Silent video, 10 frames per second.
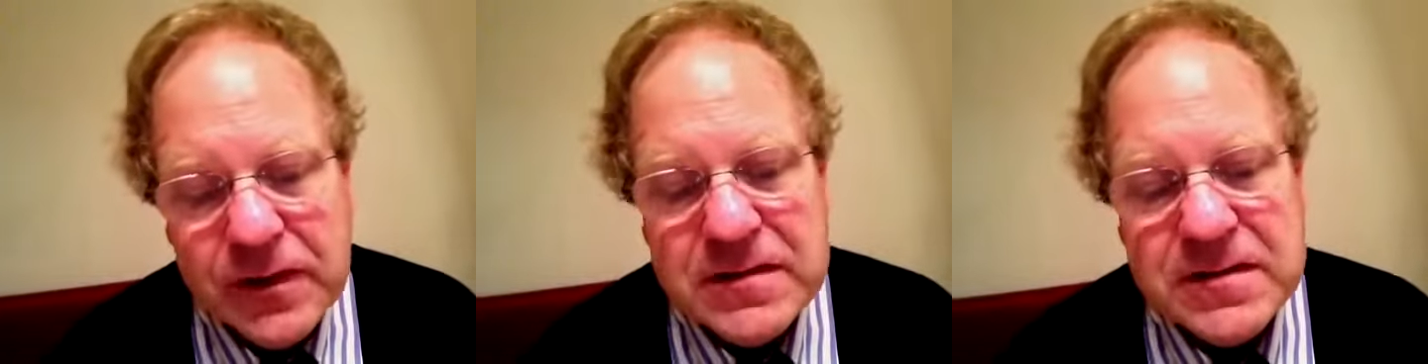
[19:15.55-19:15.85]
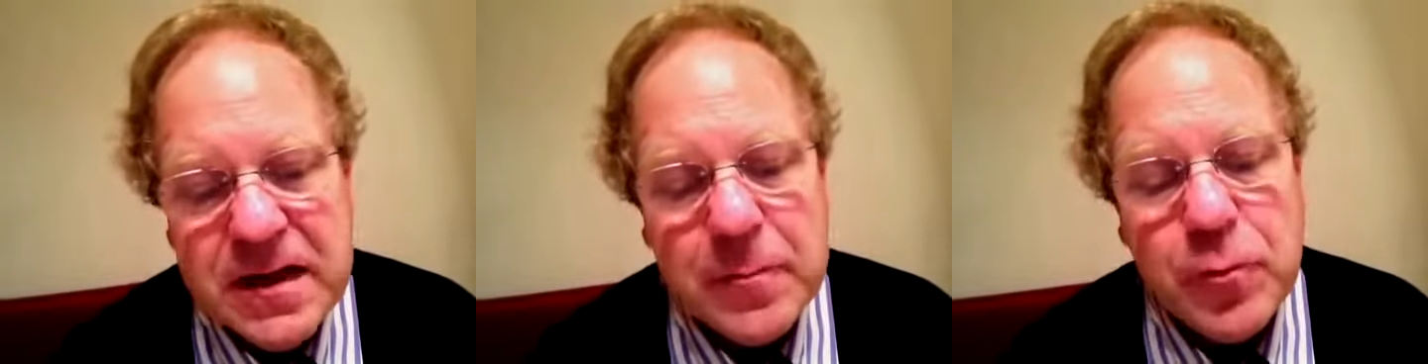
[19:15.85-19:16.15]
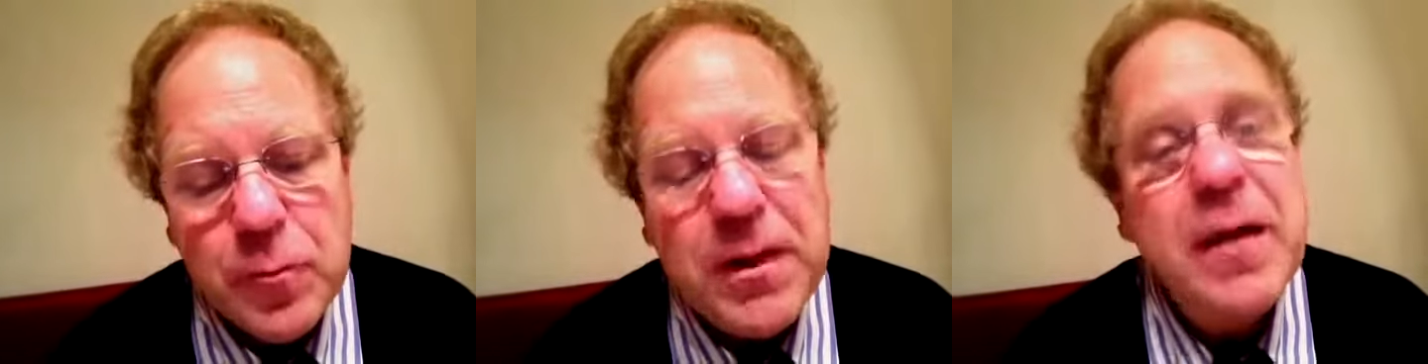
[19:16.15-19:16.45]
falls es ein
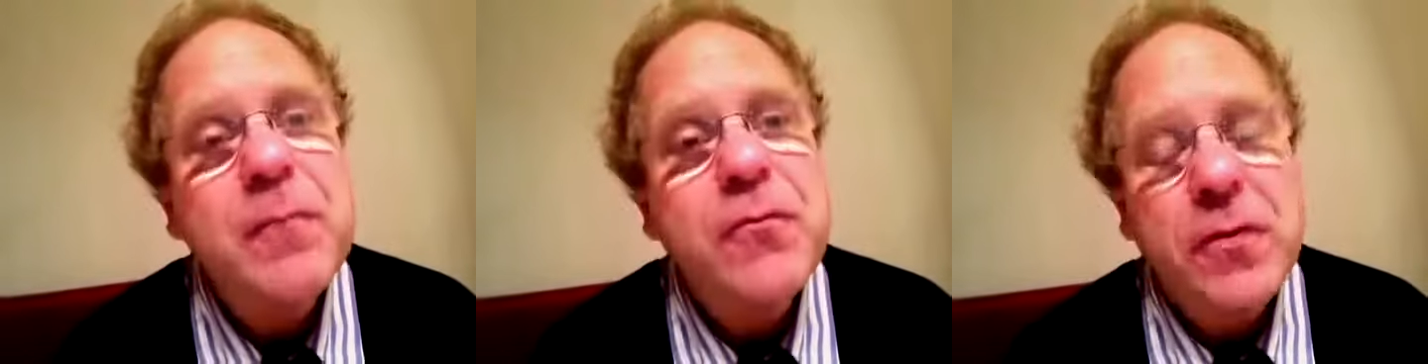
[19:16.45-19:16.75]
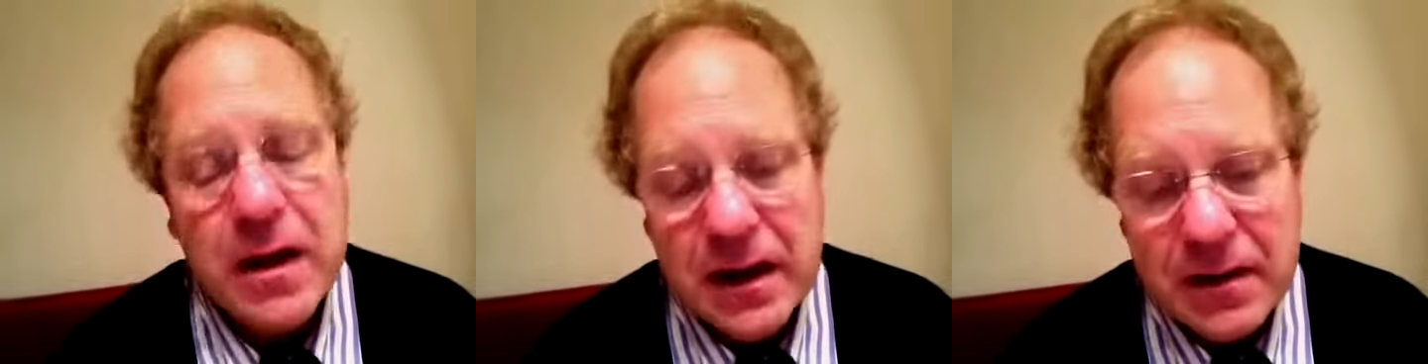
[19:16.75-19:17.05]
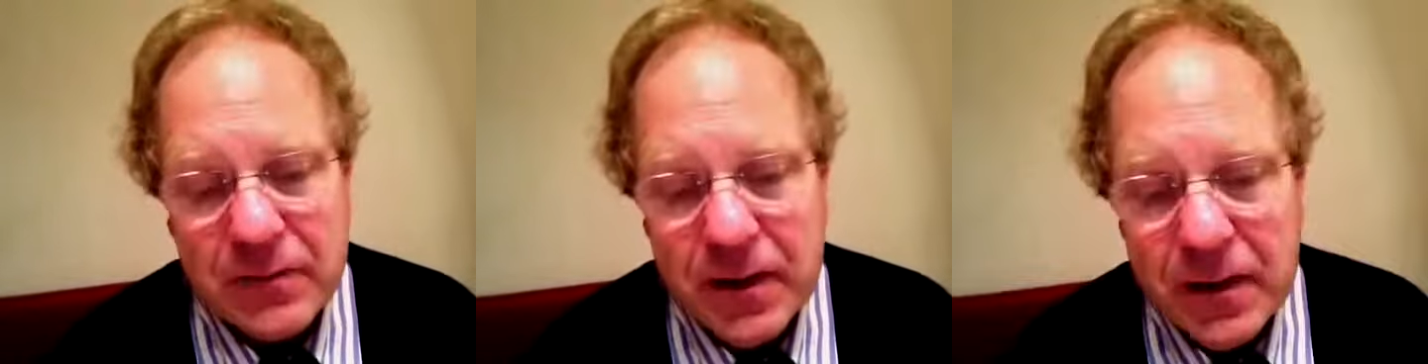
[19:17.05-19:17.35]
Problem für
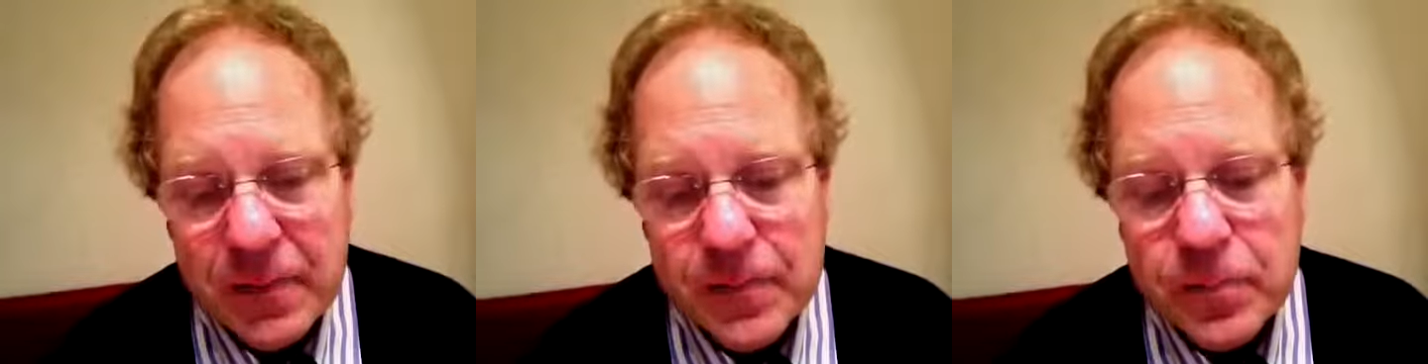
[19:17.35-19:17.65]
alle war,